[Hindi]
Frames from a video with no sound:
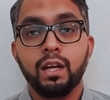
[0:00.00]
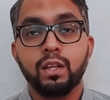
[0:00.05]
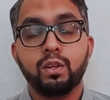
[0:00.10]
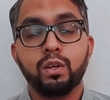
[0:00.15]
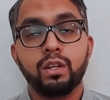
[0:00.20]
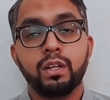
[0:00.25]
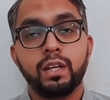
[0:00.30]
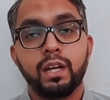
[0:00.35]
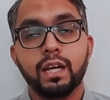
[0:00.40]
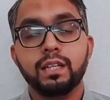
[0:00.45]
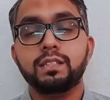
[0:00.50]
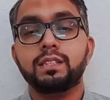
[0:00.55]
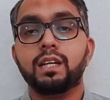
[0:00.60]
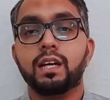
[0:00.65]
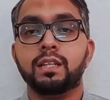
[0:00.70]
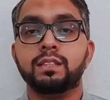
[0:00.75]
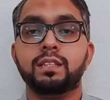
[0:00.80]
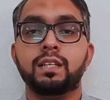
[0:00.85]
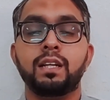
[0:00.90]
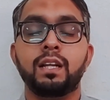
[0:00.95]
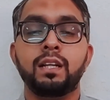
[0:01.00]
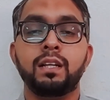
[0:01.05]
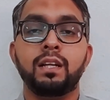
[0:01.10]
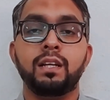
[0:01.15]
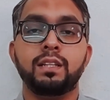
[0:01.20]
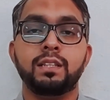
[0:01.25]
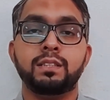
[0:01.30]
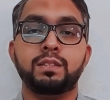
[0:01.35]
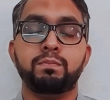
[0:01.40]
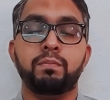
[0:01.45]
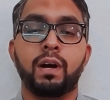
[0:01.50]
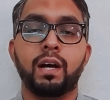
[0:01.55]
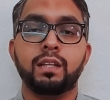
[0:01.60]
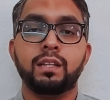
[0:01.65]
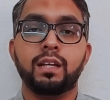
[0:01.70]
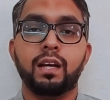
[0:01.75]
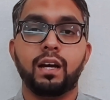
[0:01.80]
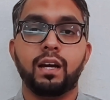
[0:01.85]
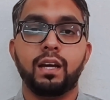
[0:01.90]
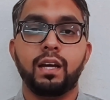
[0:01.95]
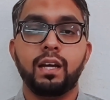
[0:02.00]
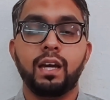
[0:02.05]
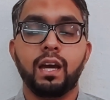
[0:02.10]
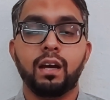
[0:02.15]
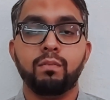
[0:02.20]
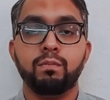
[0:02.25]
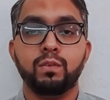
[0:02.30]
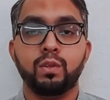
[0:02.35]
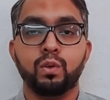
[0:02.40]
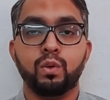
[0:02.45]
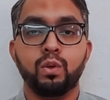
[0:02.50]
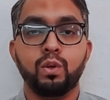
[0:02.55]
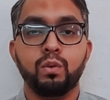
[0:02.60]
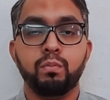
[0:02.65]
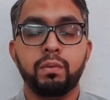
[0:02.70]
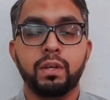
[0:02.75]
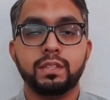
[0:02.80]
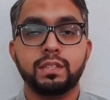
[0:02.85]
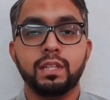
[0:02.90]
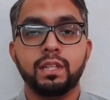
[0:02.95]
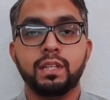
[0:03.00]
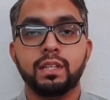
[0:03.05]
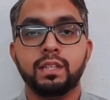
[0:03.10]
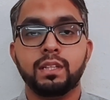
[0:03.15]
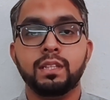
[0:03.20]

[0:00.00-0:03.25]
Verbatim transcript: तो टेस्ट असल इस बात का है कि हम दोनों में से